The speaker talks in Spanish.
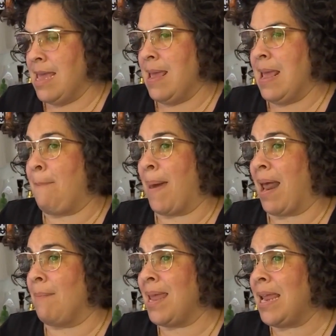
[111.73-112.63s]
Y,
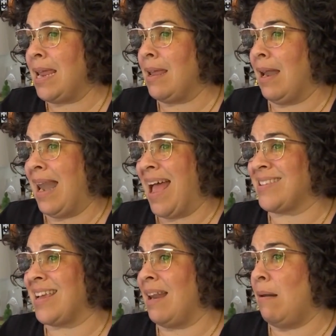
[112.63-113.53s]
para mí le
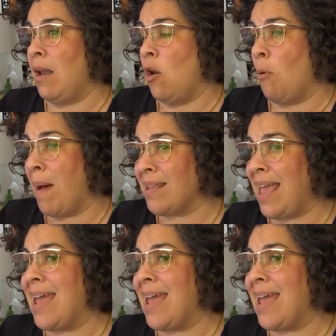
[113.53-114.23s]
hacen lo más,